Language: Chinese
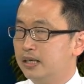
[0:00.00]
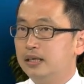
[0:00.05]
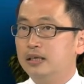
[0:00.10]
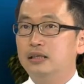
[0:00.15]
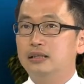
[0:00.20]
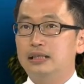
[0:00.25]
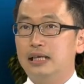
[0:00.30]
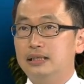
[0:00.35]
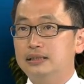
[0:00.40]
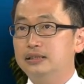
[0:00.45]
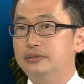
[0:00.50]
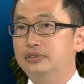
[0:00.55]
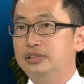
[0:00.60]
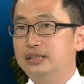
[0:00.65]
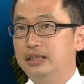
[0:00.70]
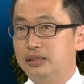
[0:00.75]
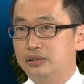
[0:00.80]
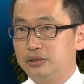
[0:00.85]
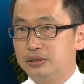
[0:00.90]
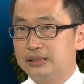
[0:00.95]
它是不是
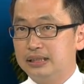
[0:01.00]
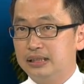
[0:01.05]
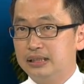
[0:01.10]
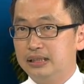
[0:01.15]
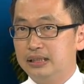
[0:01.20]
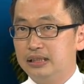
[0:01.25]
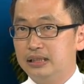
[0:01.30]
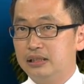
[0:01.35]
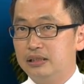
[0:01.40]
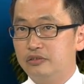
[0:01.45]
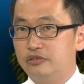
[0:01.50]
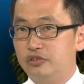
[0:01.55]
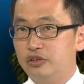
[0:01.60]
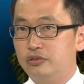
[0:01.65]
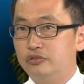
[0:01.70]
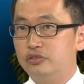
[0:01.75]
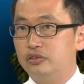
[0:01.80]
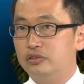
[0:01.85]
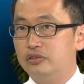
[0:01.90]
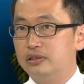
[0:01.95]
也就成立了
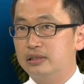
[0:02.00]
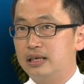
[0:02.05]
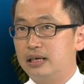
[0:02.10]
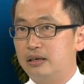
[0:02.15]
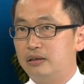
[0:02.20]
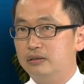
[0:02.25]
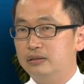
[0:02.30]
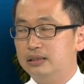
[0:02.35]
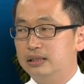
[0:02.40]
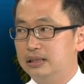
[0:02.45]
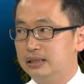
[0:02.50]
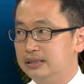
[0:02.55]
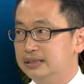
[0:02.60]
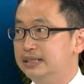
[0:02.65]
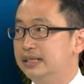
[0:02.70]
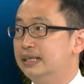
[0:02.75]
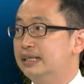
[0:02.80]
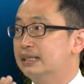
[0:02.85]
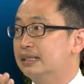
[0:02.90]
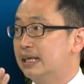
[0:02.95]
峰峰高，而
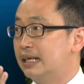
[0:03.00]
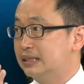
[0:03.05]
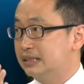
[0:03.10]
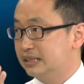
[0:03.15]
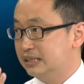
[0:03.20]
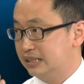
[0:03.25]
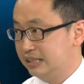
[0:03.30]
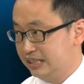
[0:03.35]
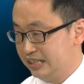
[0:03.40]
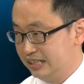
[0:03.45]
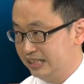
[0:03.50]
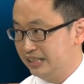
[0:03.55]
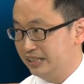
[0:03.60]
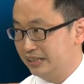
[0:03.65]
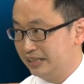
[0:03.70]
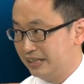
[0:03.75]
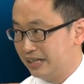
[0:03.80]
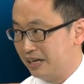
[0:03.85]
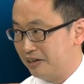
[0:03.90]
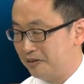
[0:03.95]
且它是底底
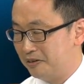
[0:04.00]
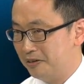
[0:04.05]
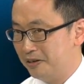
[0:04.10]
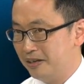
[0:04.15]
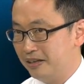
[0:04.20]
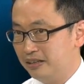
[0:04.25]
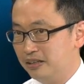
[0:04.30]
高？